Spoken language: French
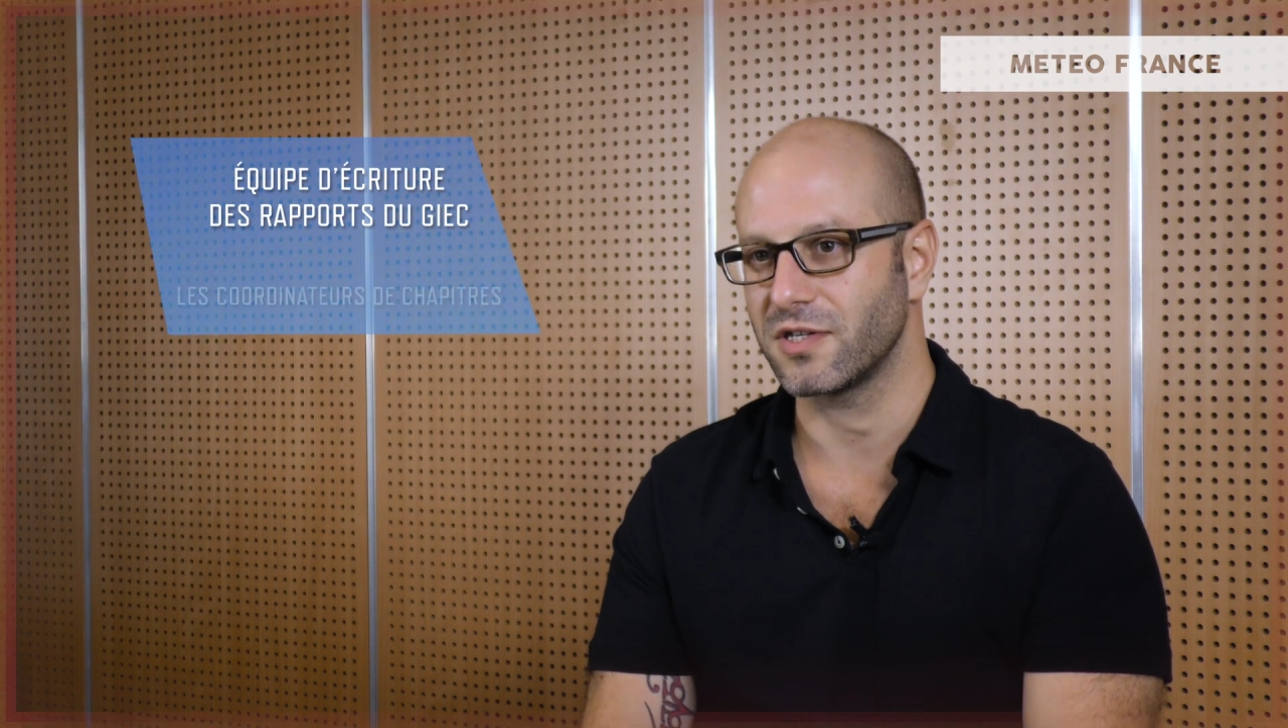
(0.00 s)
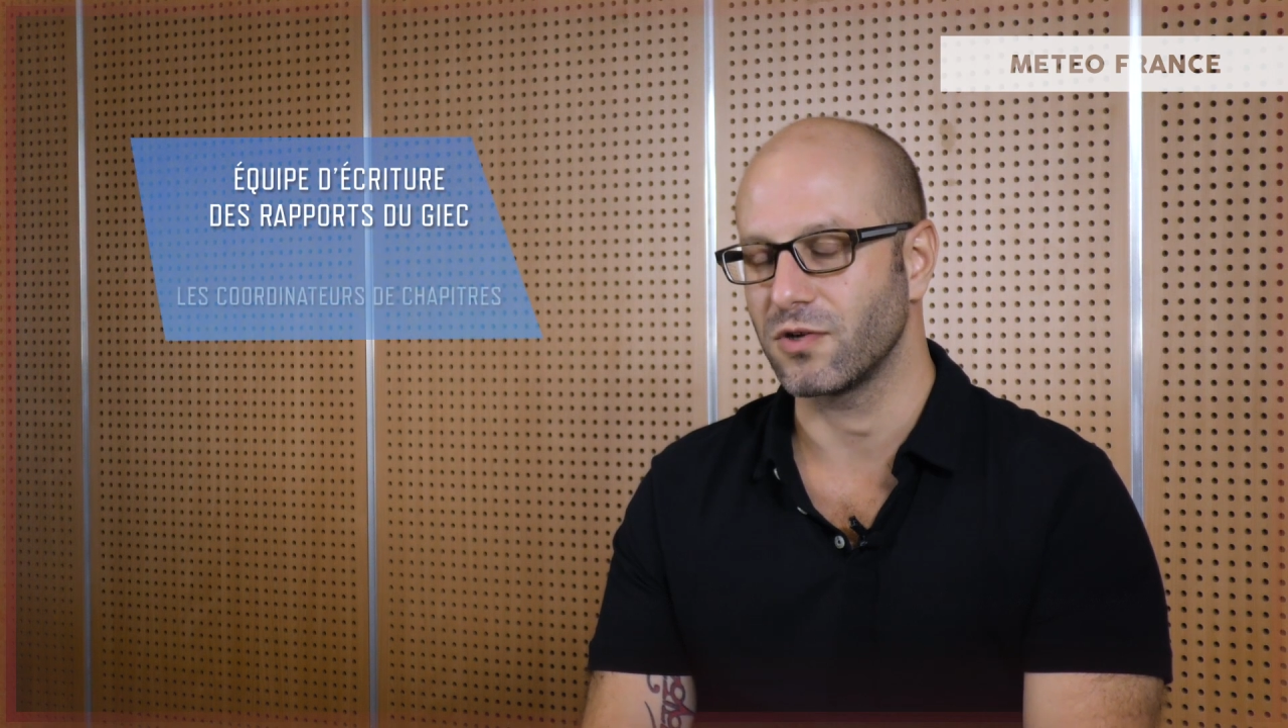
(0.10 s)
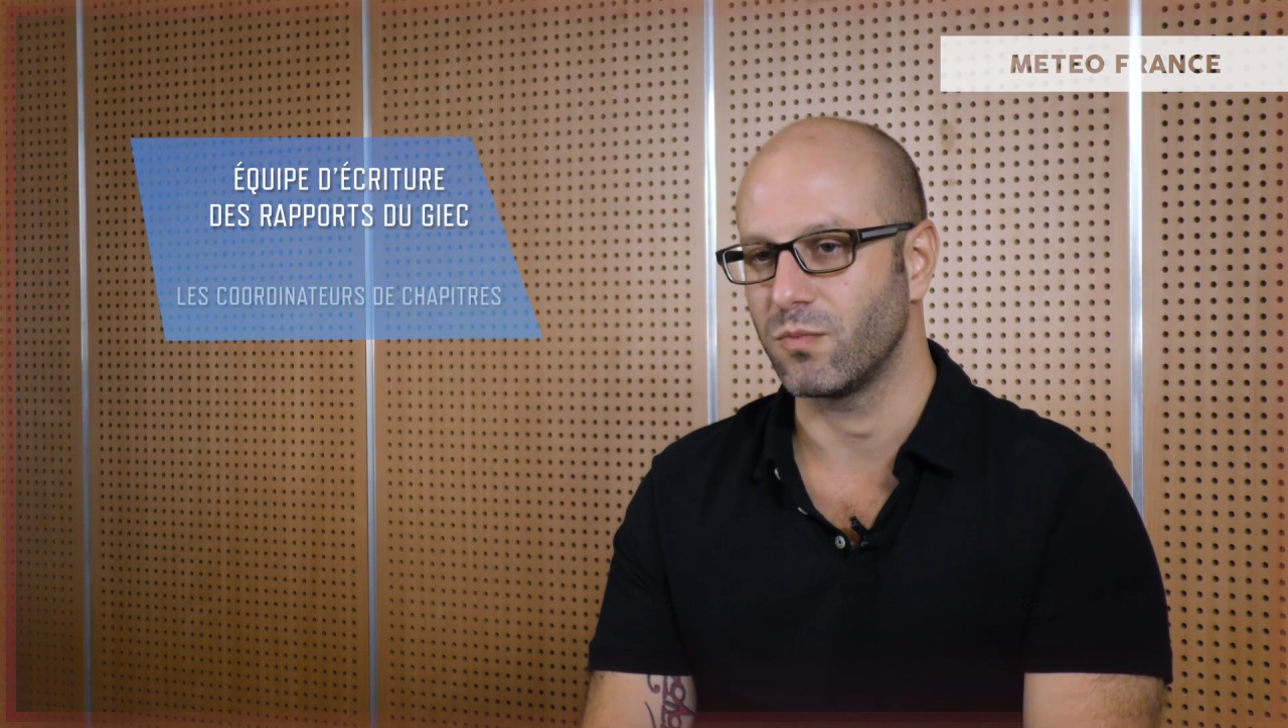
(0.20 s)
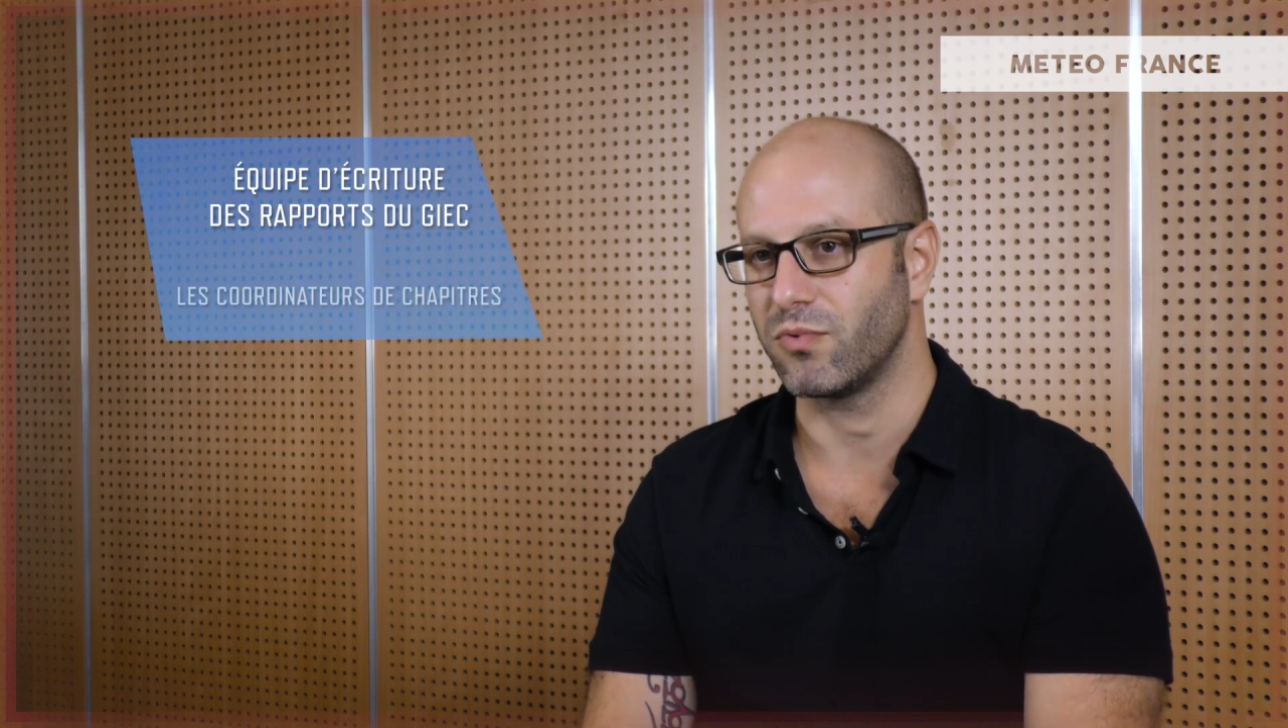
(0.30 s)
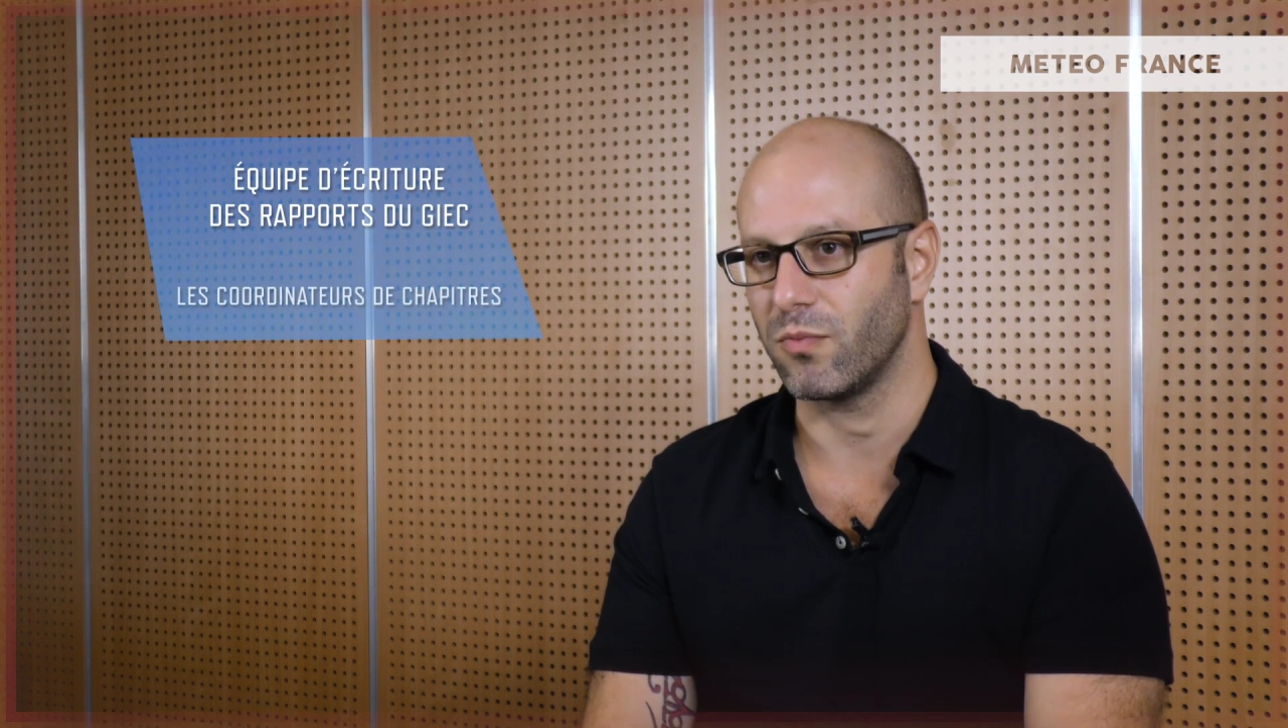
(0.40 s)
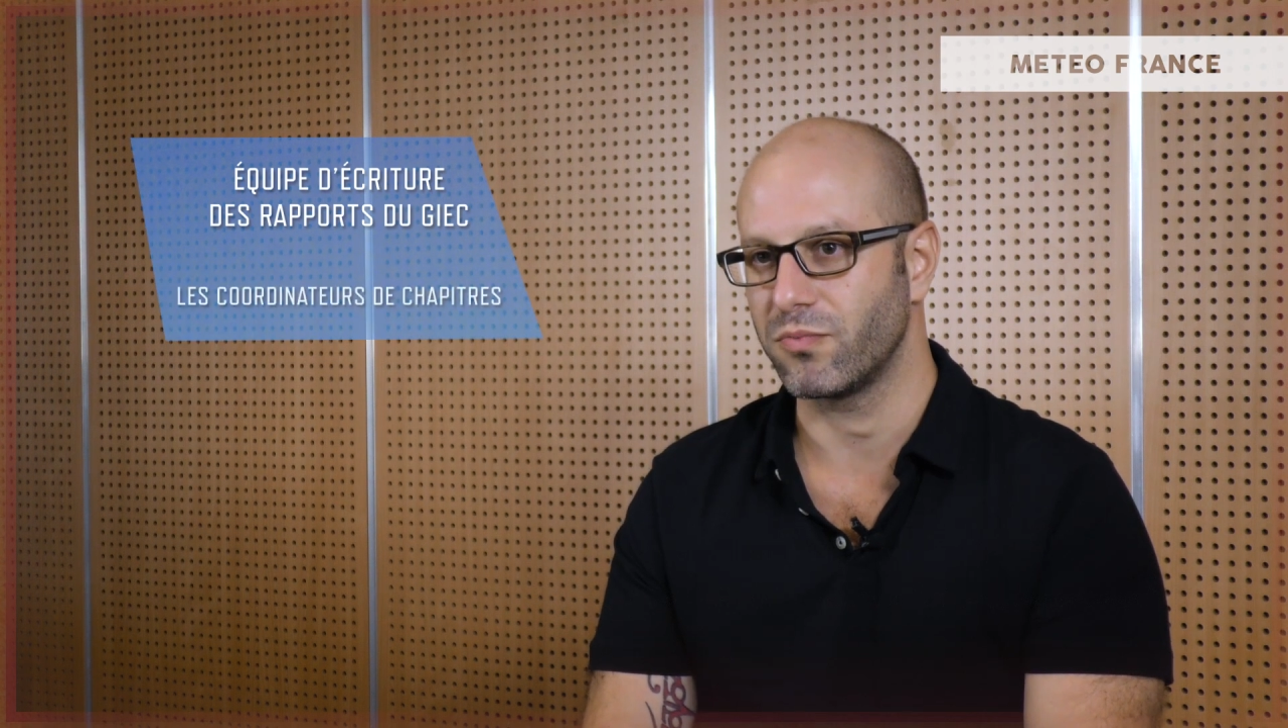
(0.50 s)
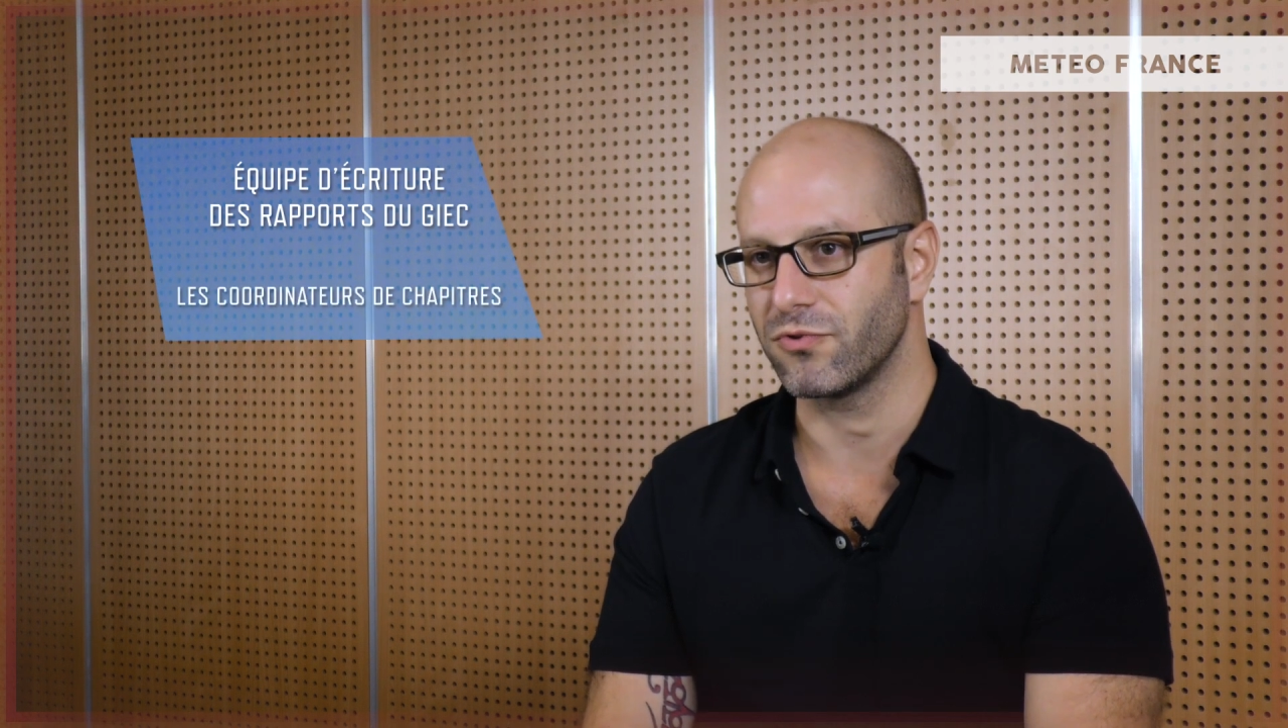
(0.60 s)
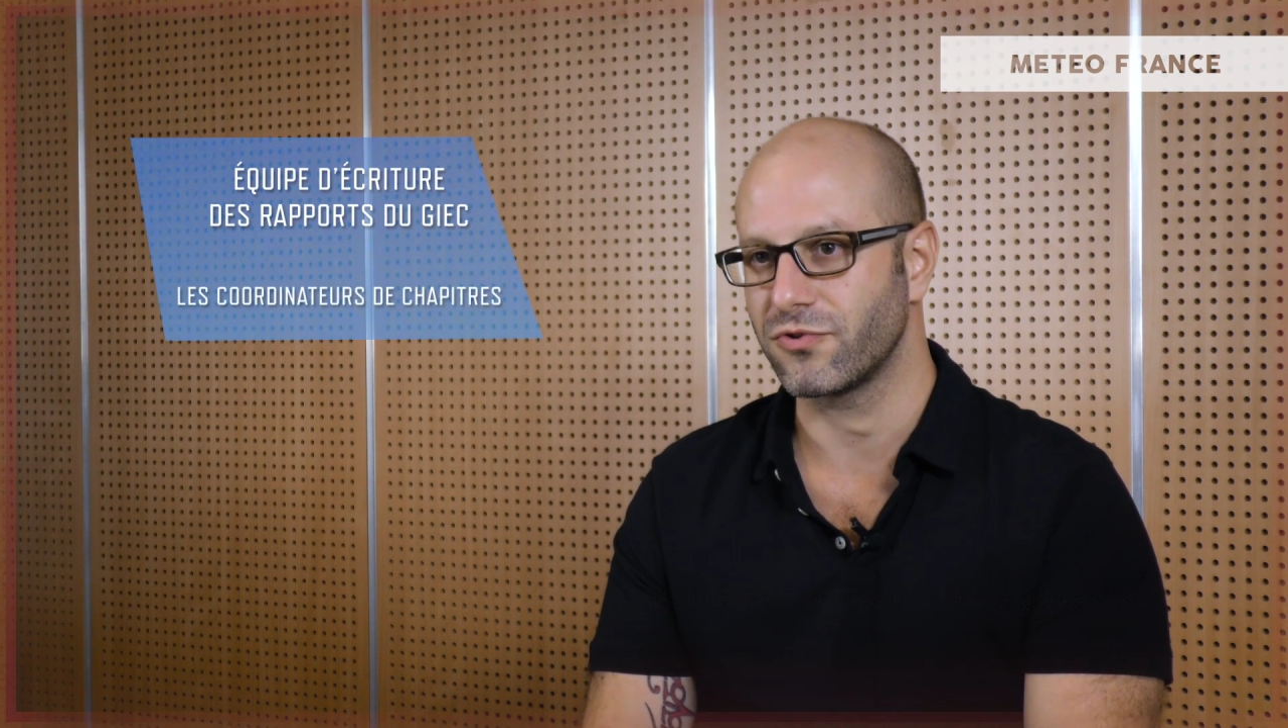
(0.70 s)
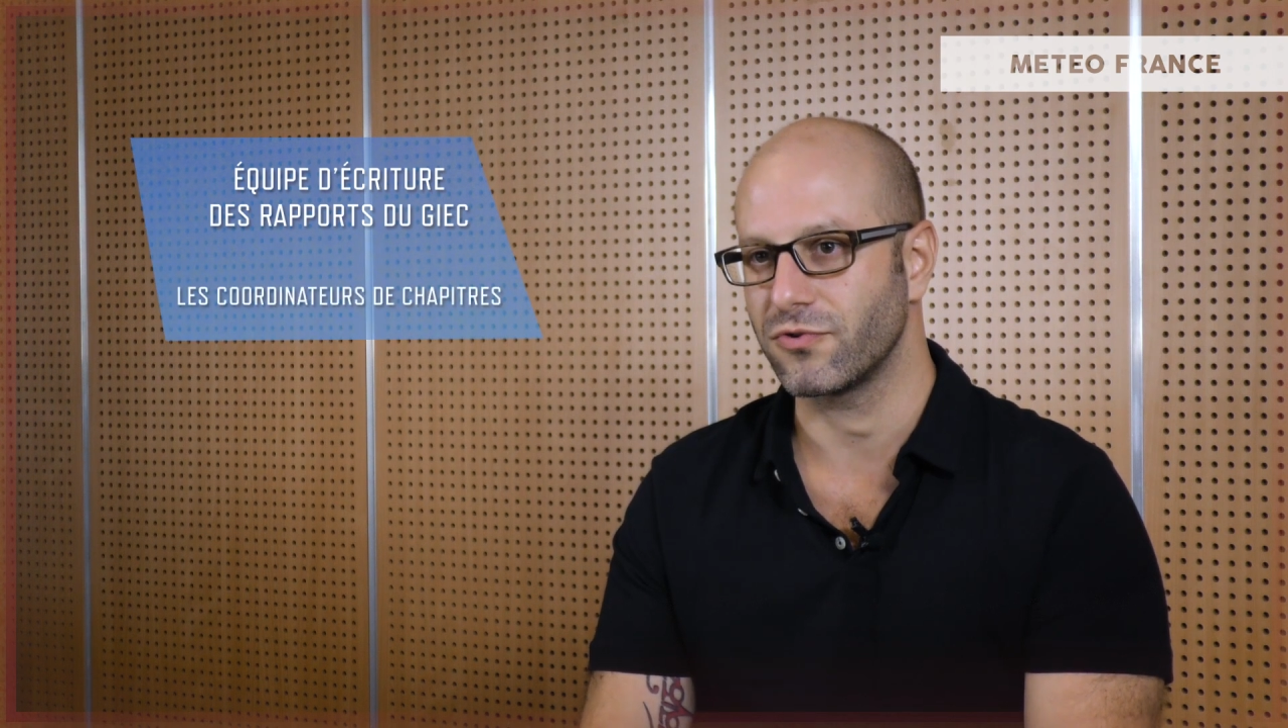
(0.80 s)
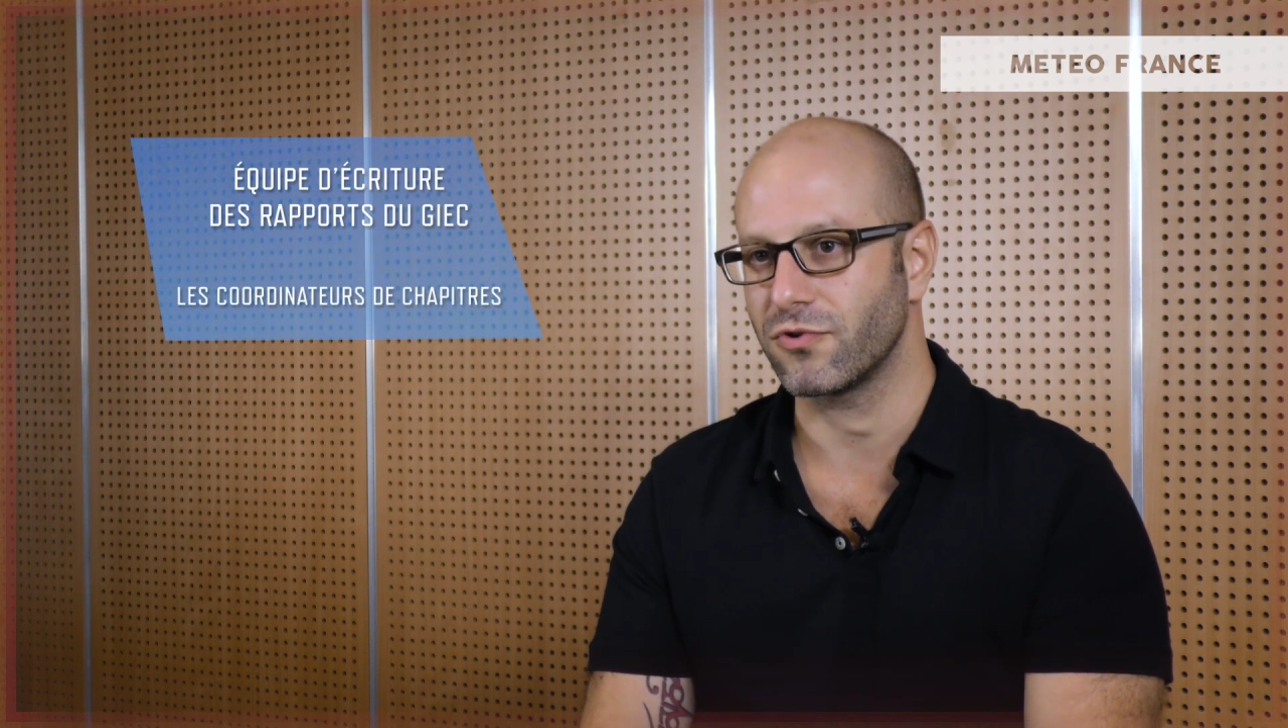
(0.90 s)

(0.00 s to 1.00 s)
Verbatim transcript: qui ont pour but